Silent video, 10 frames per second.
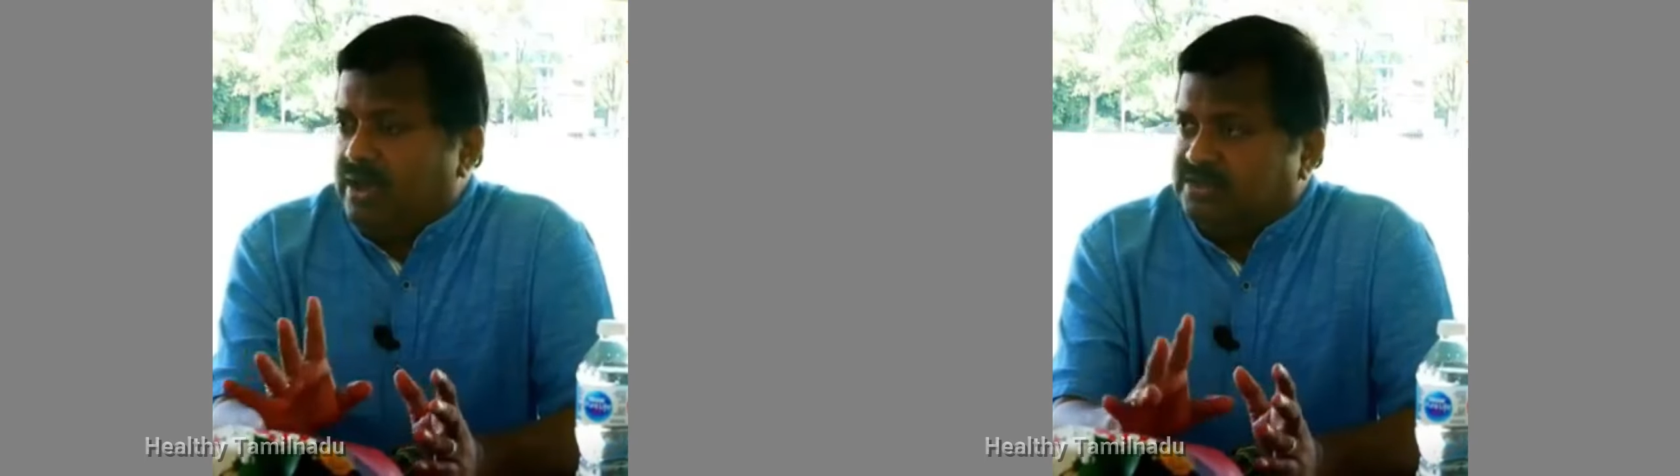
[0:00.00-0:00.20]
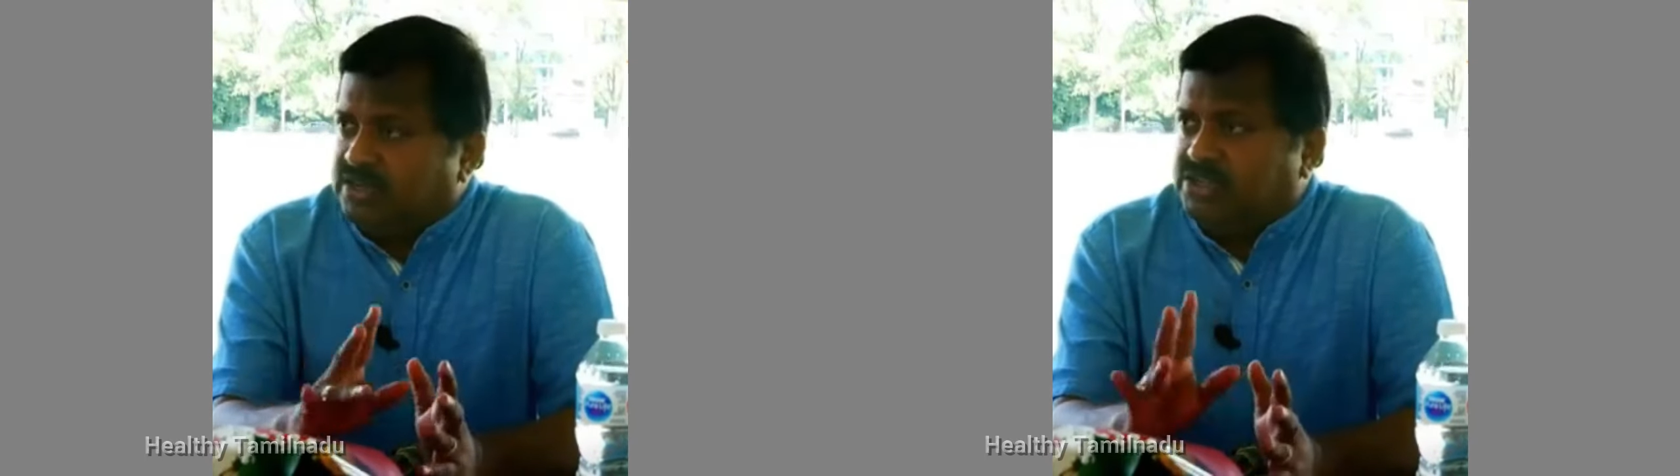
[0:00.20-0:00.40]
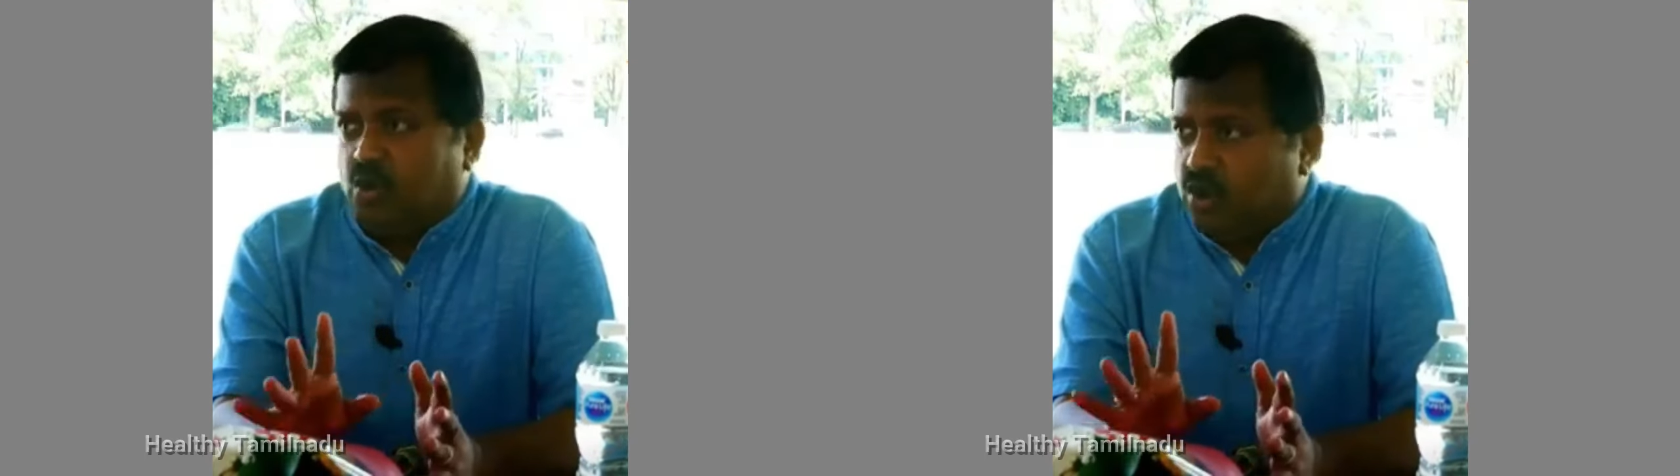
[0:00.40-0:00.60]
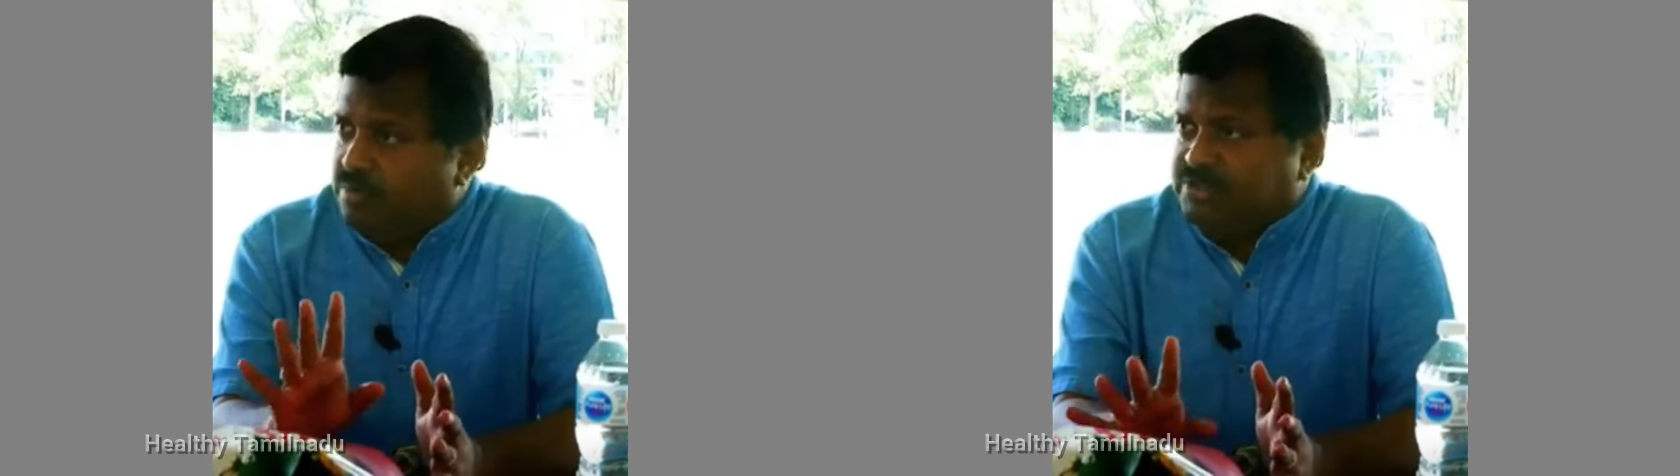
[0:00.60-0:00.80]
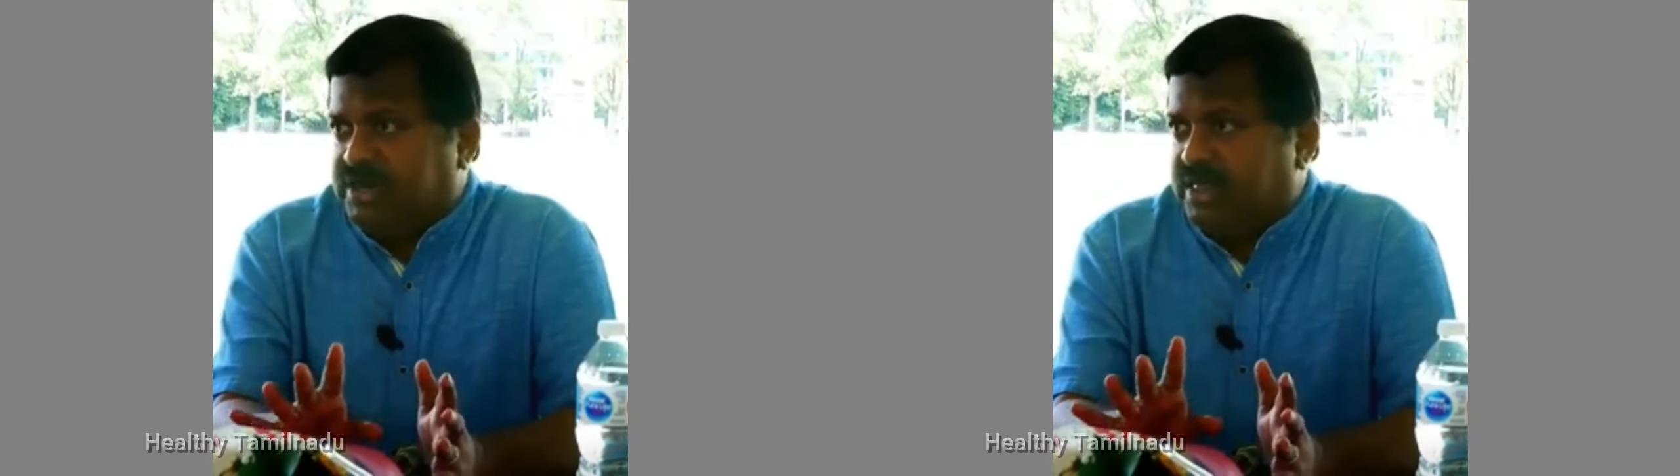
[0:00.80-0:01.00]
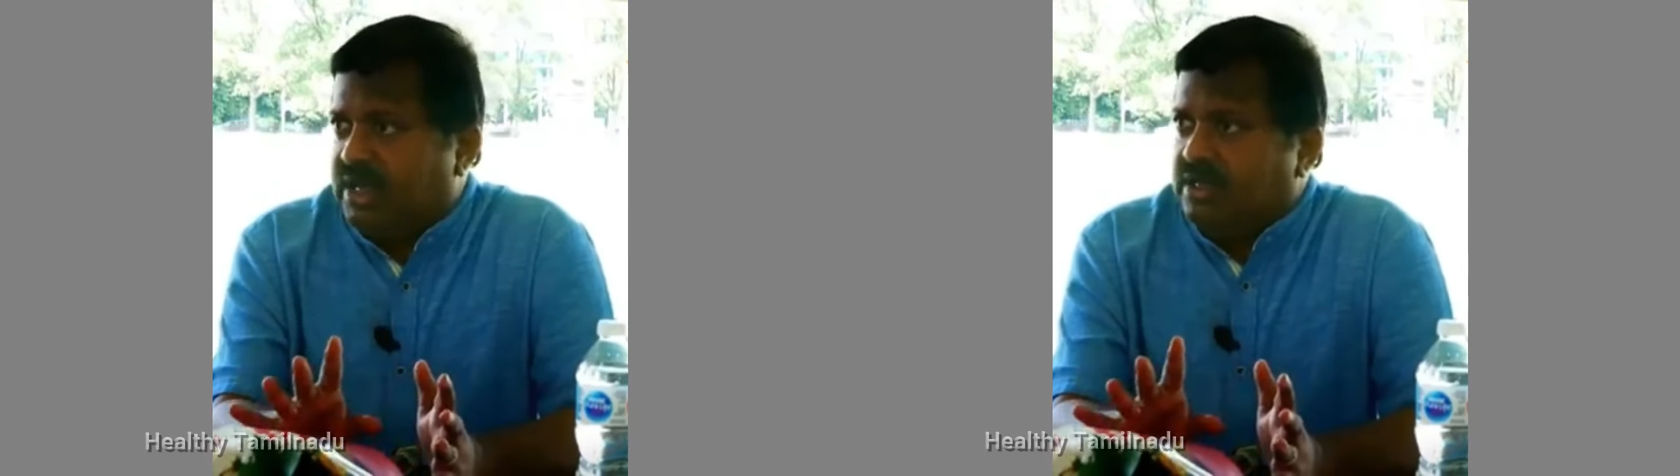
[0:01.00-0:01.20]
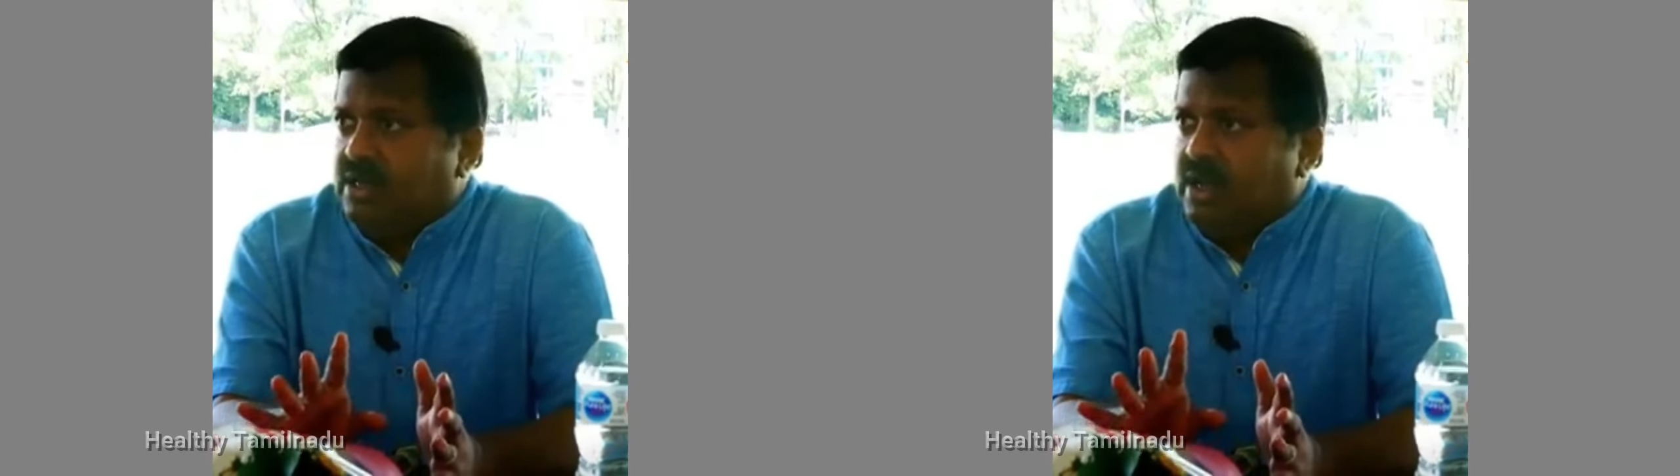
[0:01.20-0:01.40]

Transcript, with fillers: சர்ச்சைக்குரிய பிரச்சனை தான்